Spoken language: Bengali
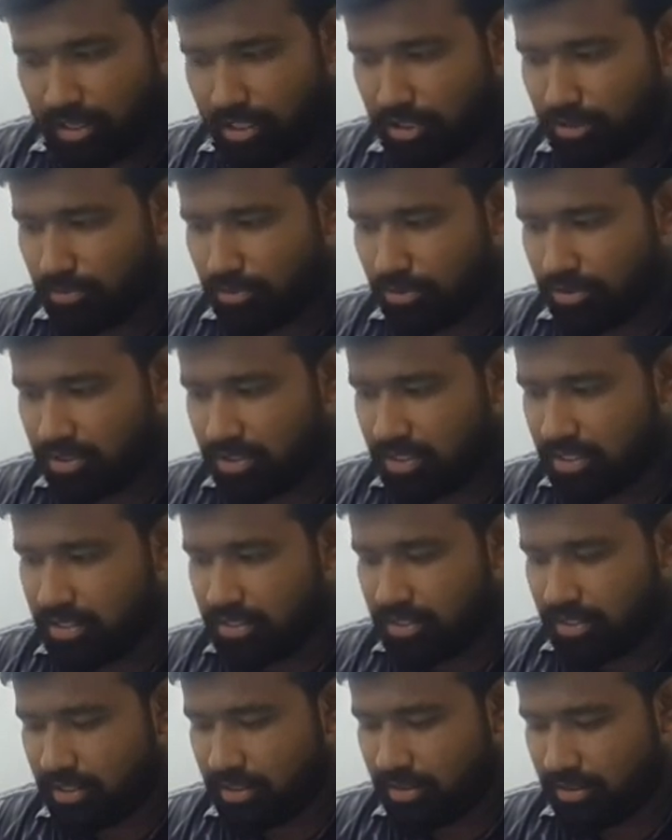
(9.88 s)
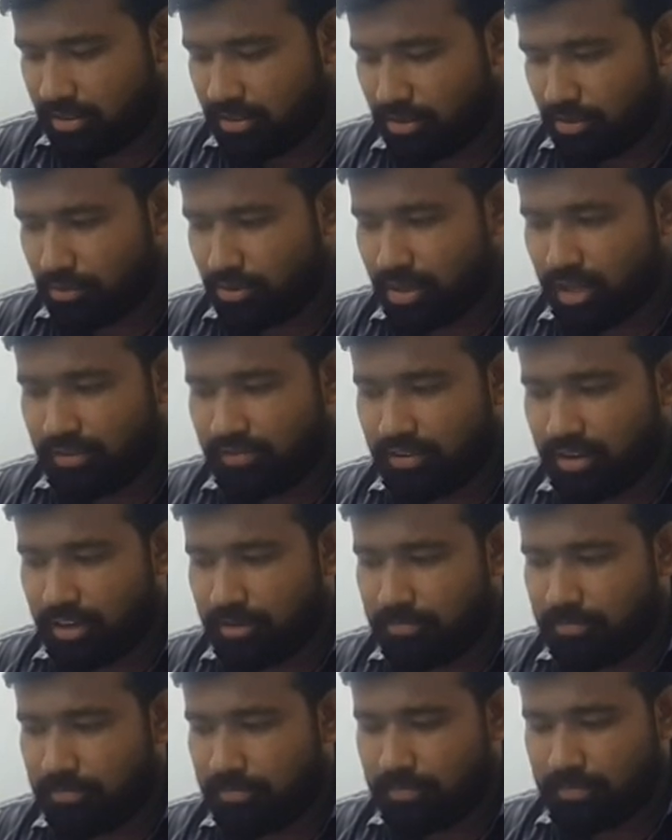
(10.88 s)
ইলিটবুক সিরিজের প্রায়
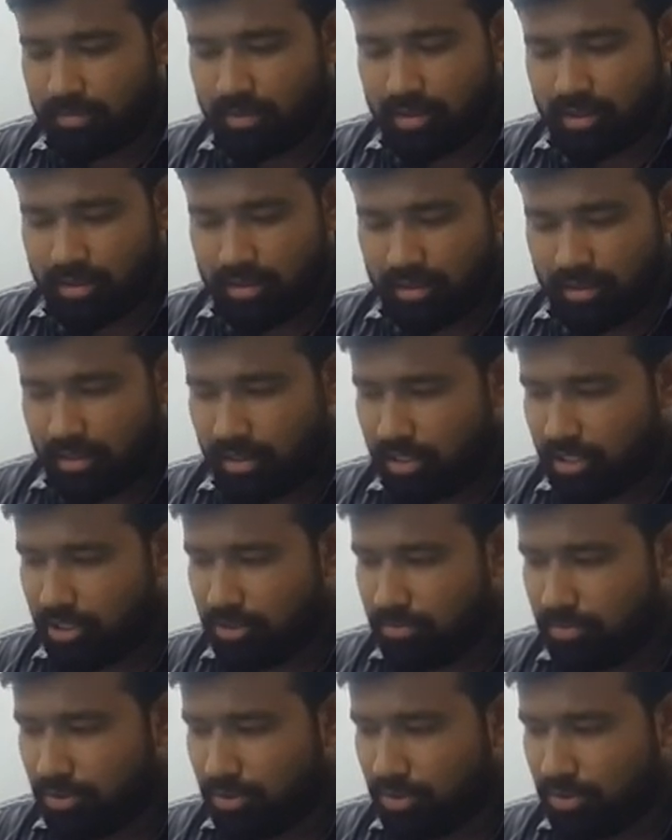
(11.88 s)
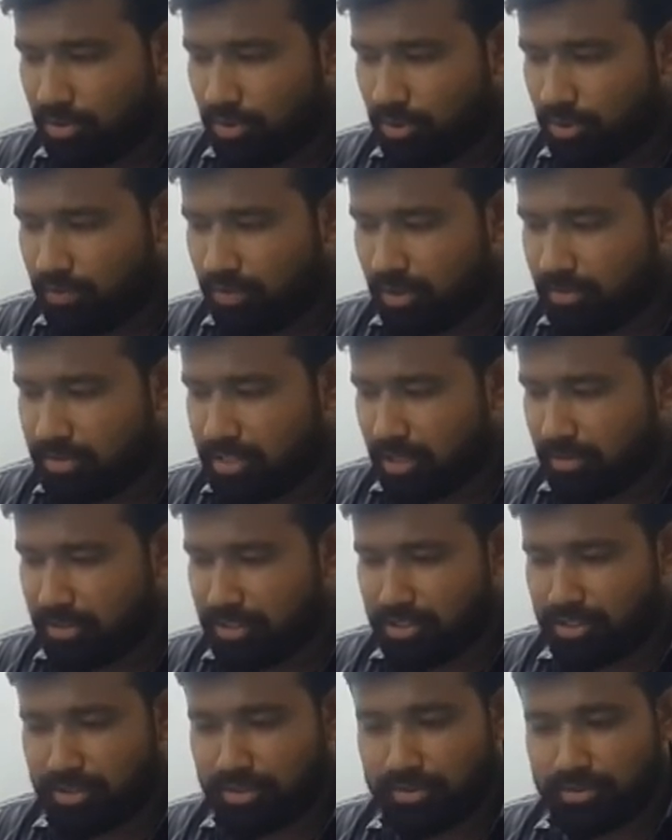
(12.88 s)
ফাইভ ইলিটবুক টু ফাইভ
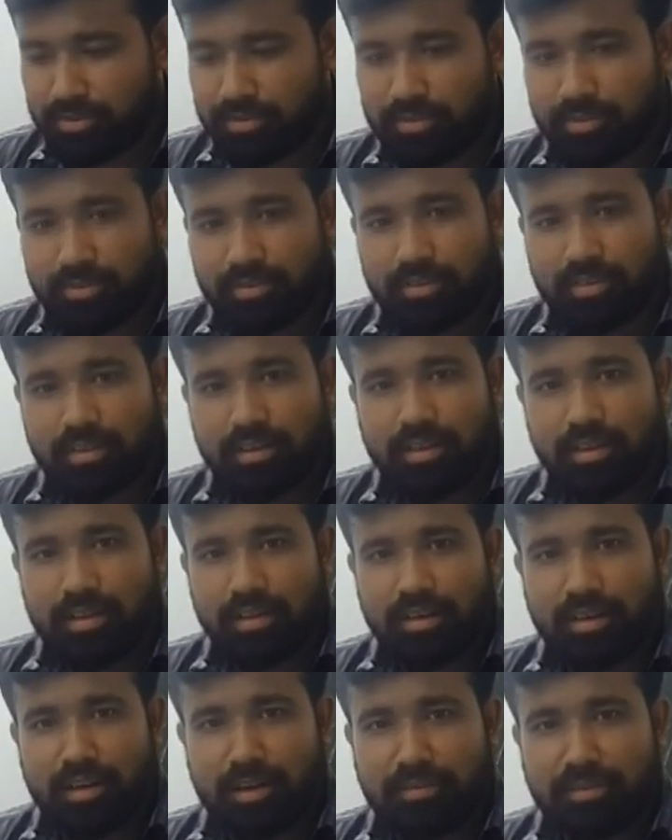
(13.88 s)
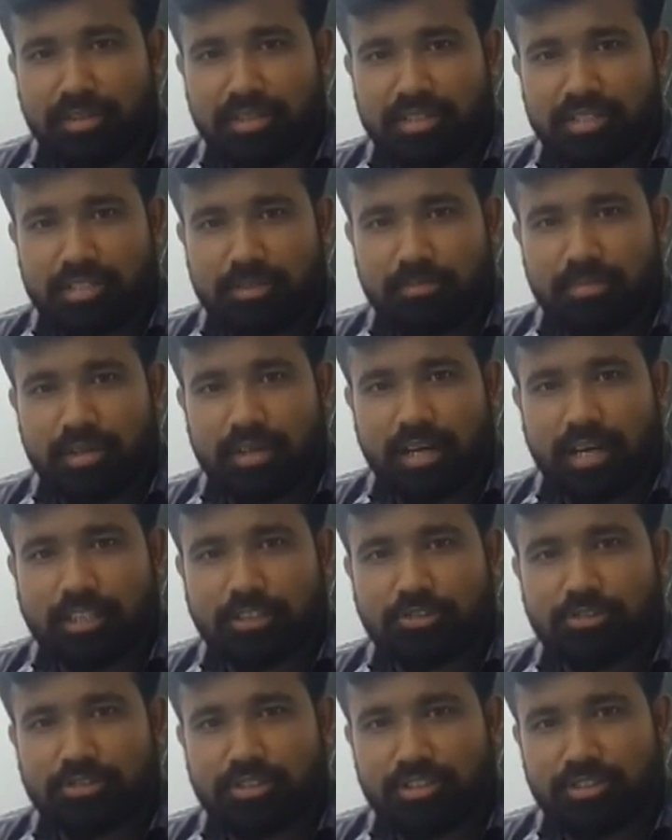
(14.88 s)
সেভেন জিরো আমি নিয়েছি প্রায়
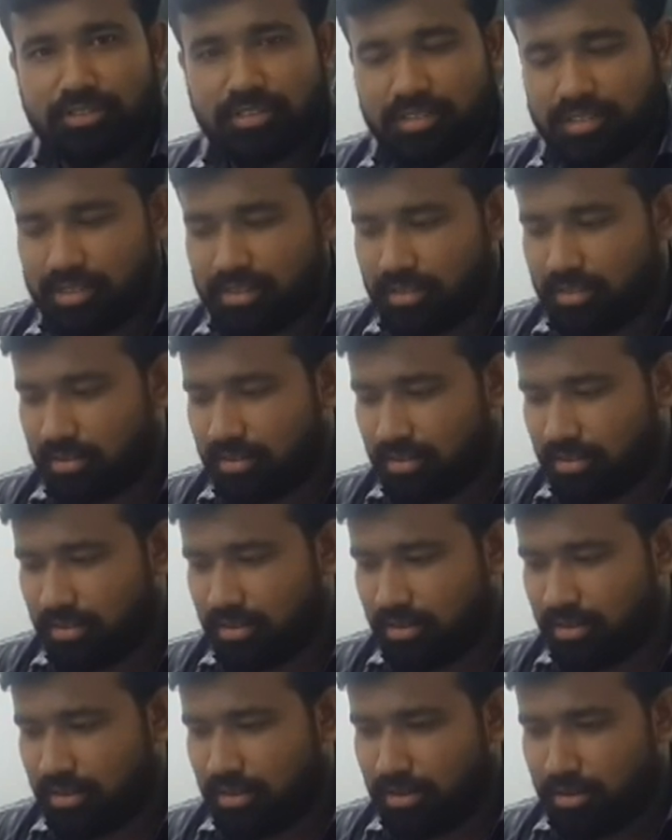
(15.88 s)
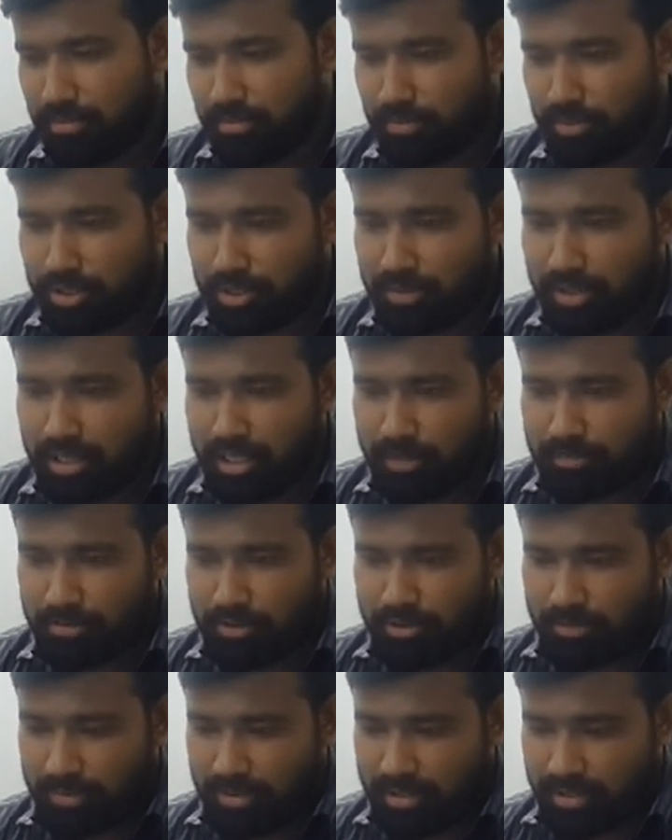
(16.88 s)
আট দশ দিন হয়েছে মোটামুটি
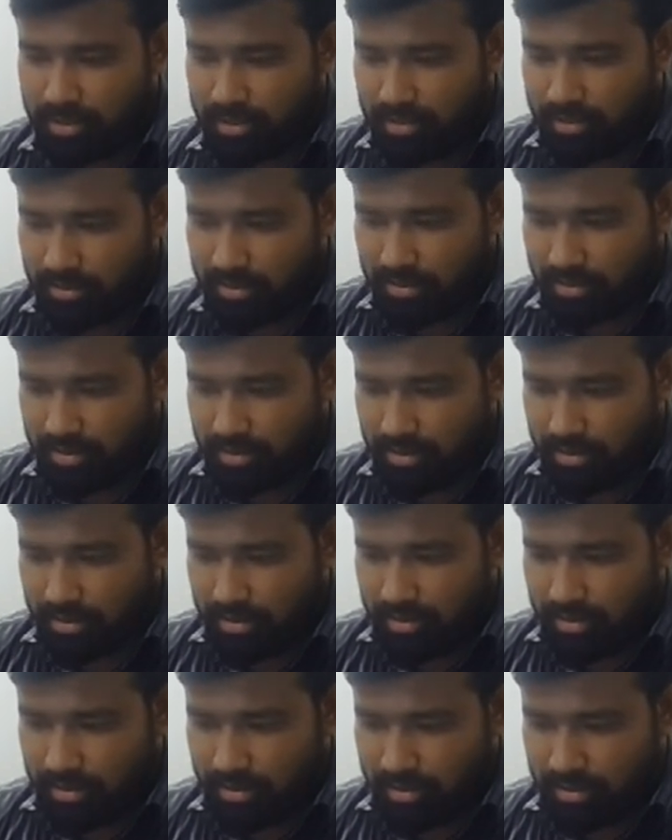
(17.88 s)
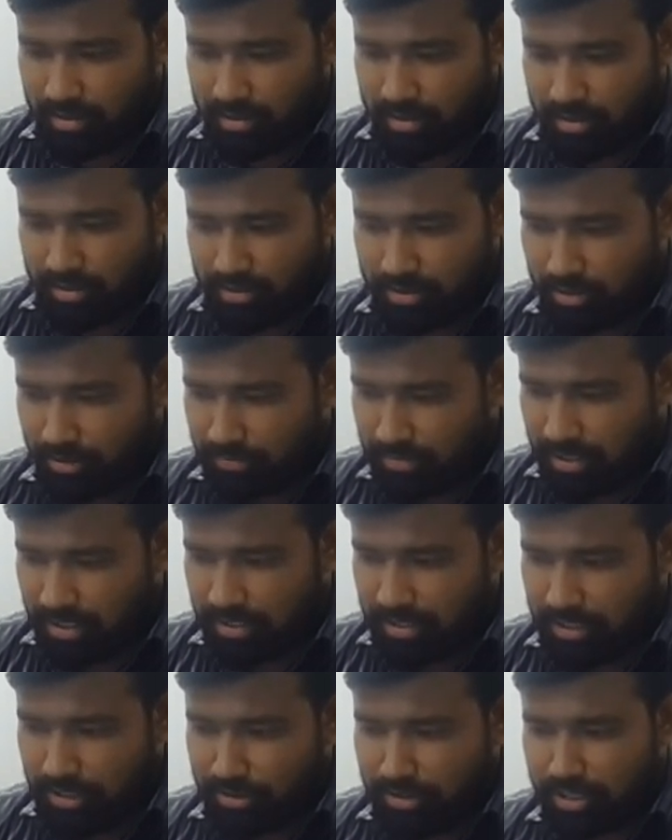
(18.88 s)
ল্যাপটপের সব দিক
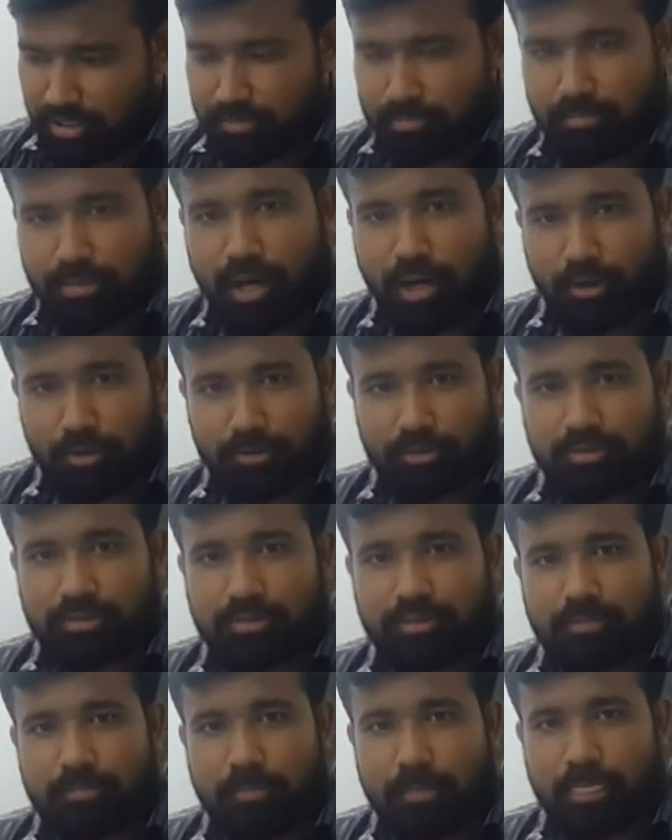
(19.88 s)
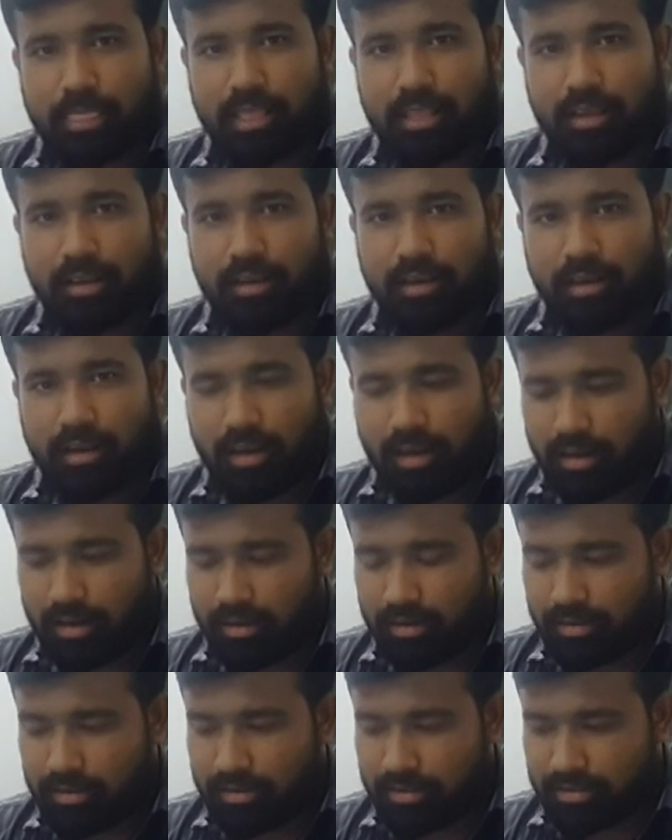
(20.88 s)
দিয়ে অনেক ভালো
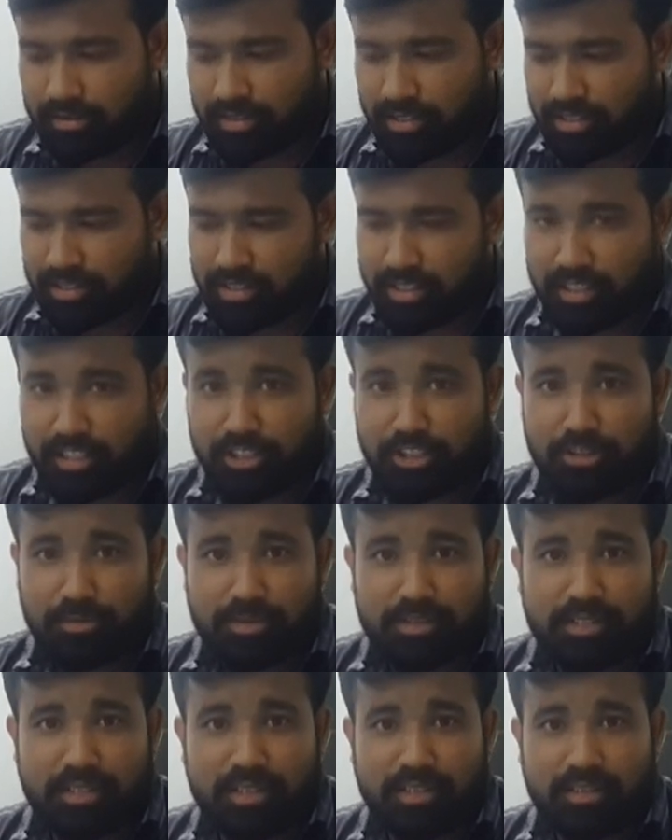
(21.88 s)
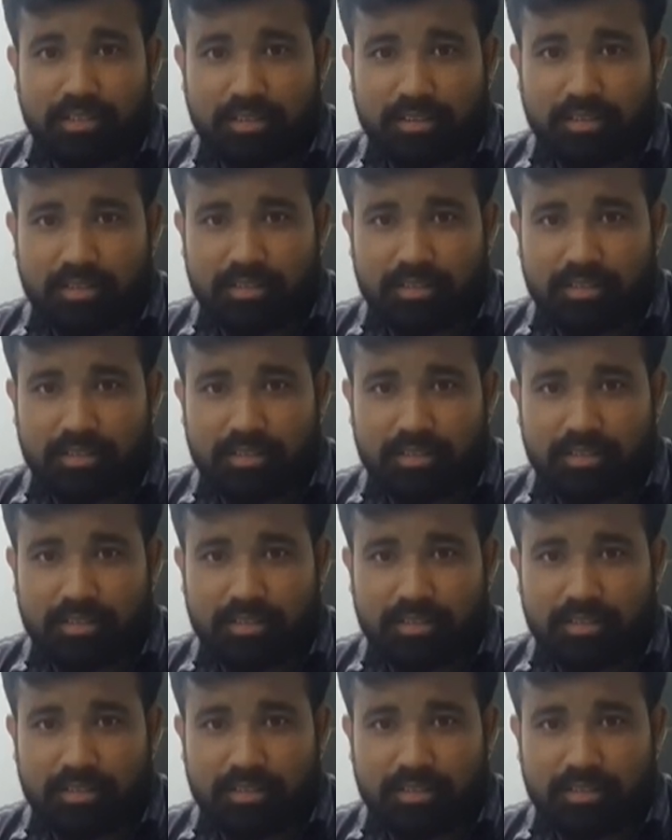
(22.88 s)
আর সিটিজি ক্লিক শপে যেই